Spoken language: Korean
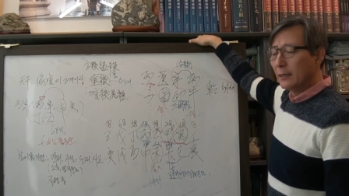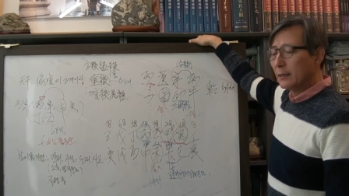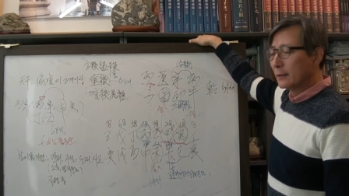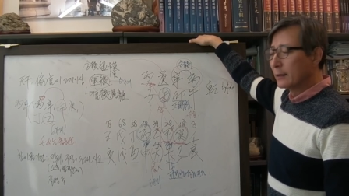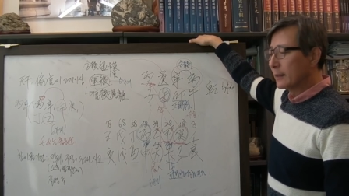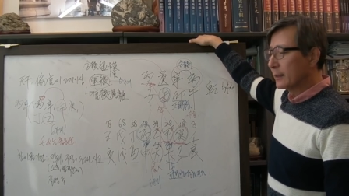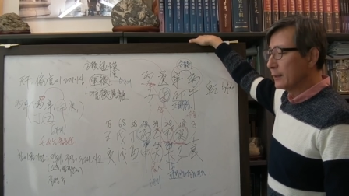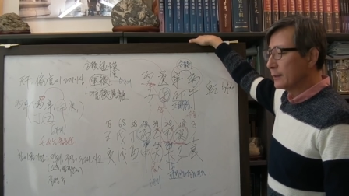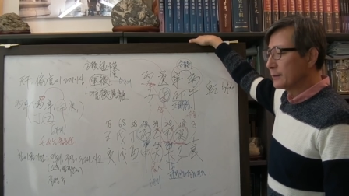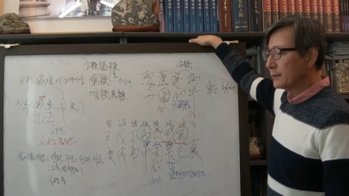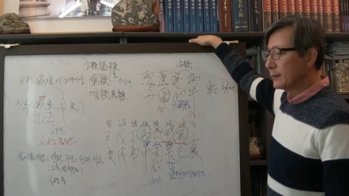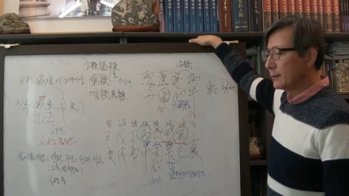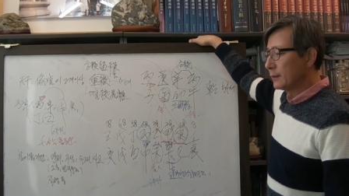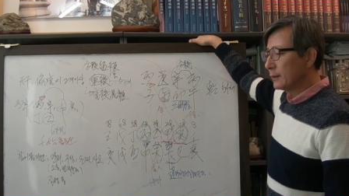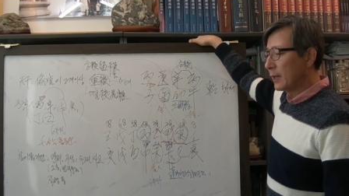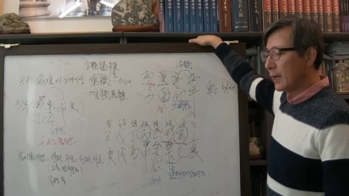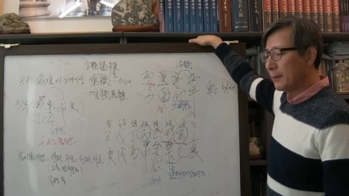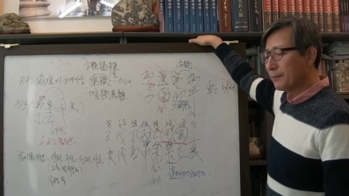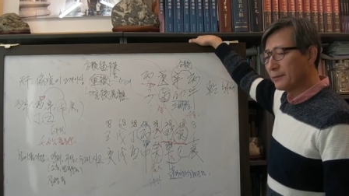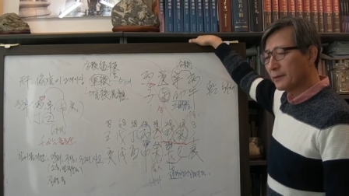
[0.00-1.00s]
그래서
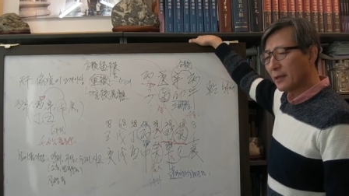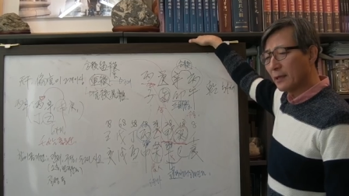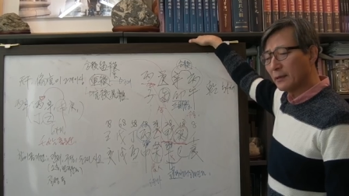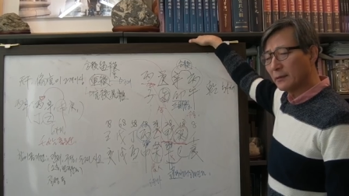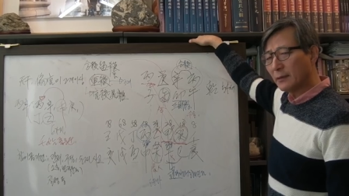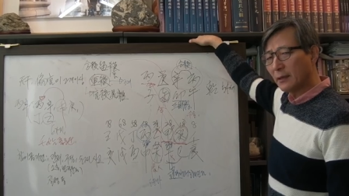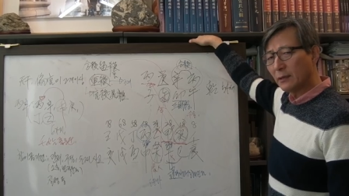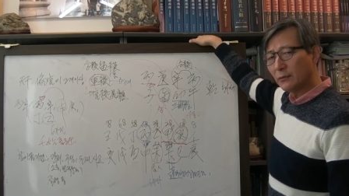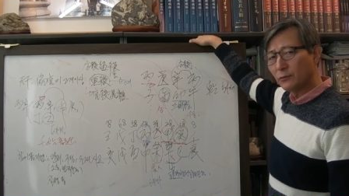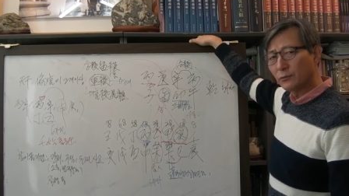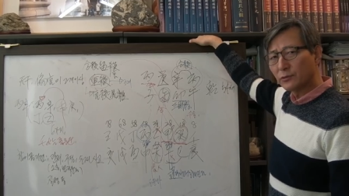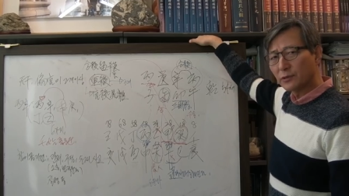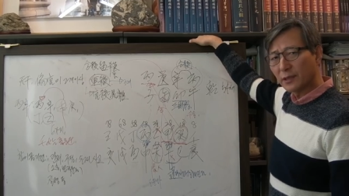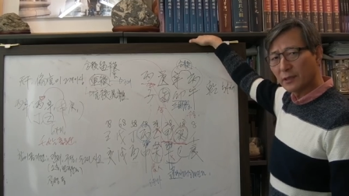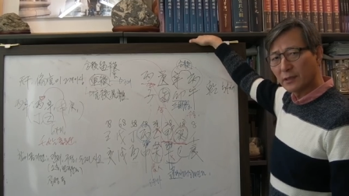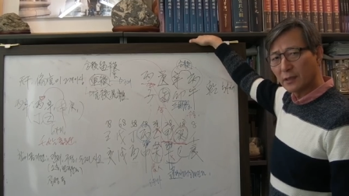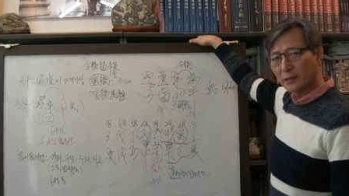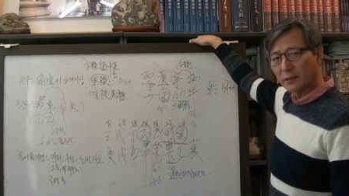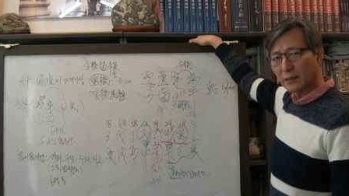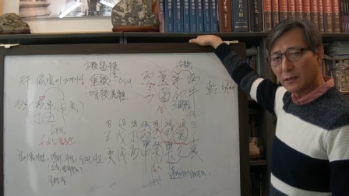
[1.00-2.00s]
합살사주,
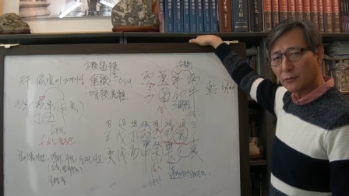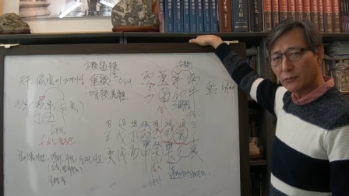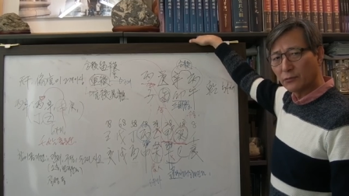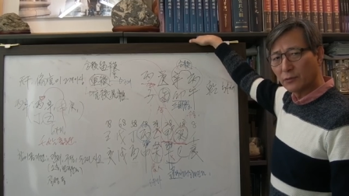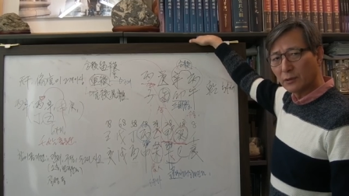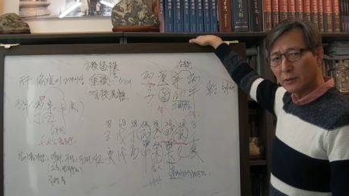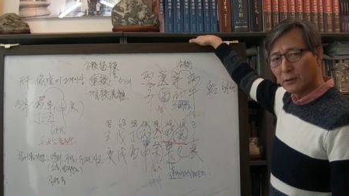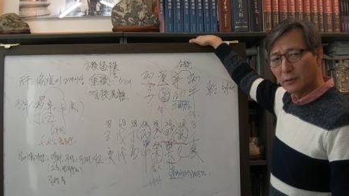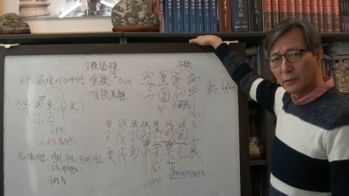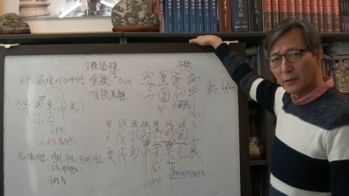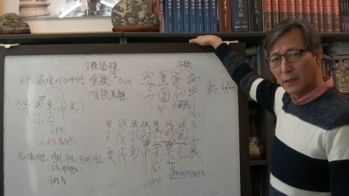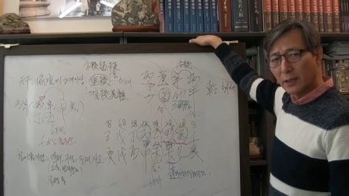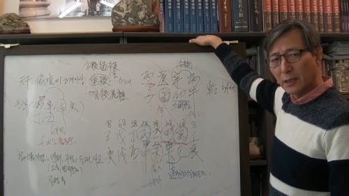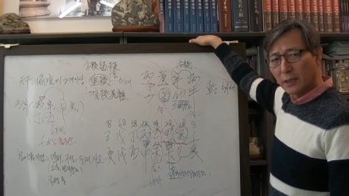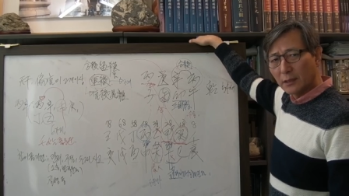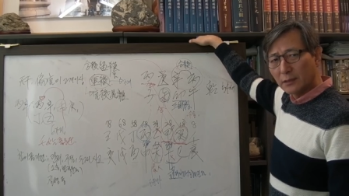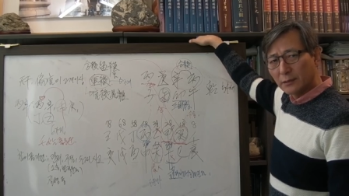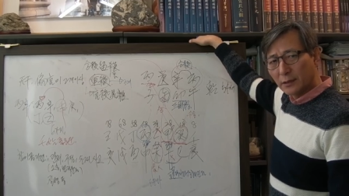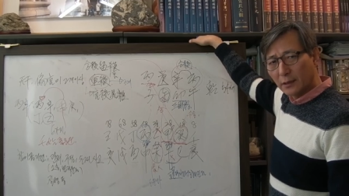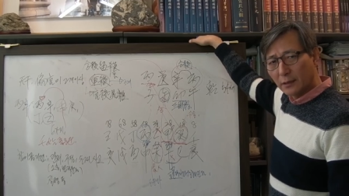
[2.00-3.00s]
제살사주는
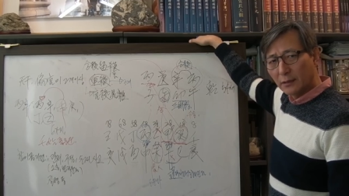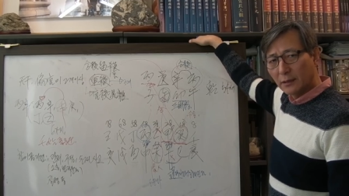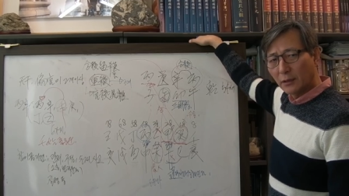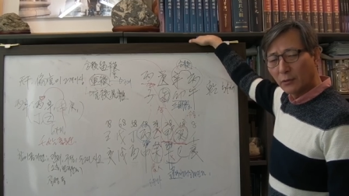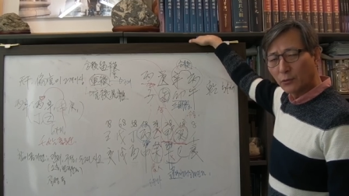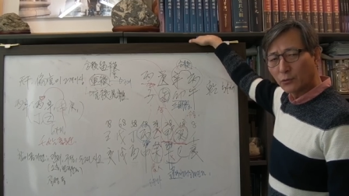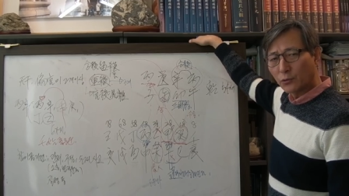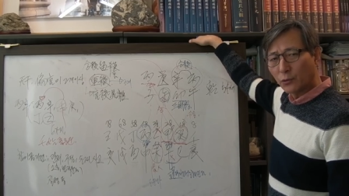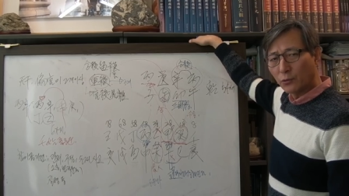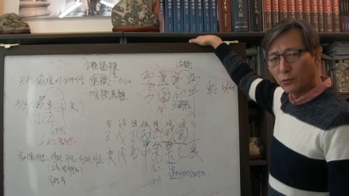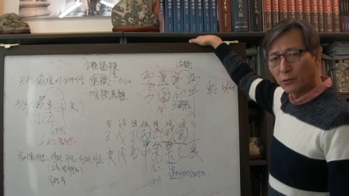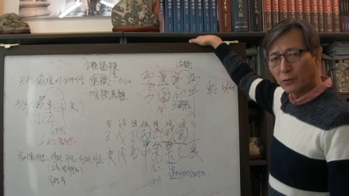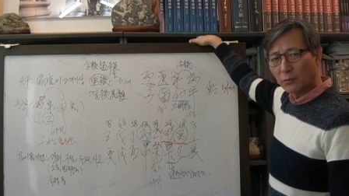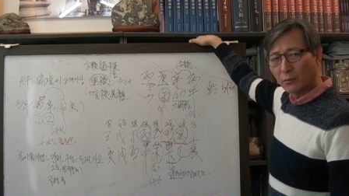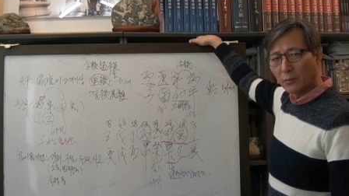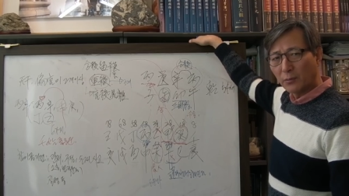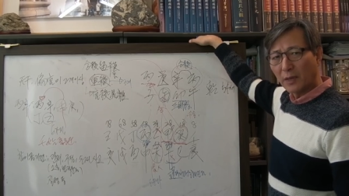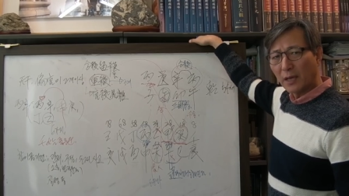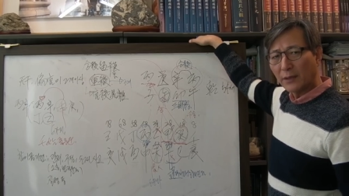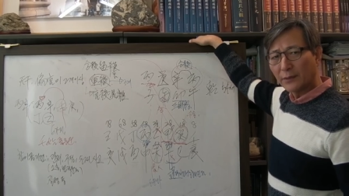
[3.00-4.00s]
절대로 종으로
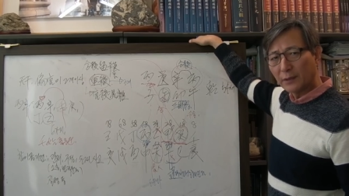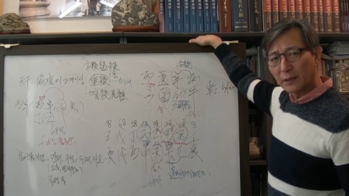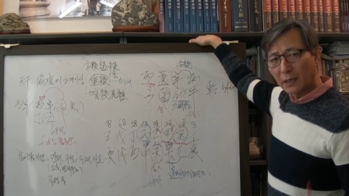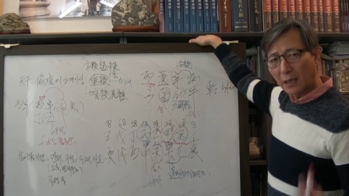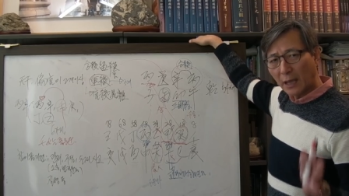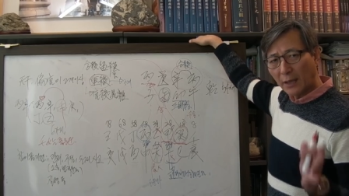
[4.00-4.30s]
보면 안,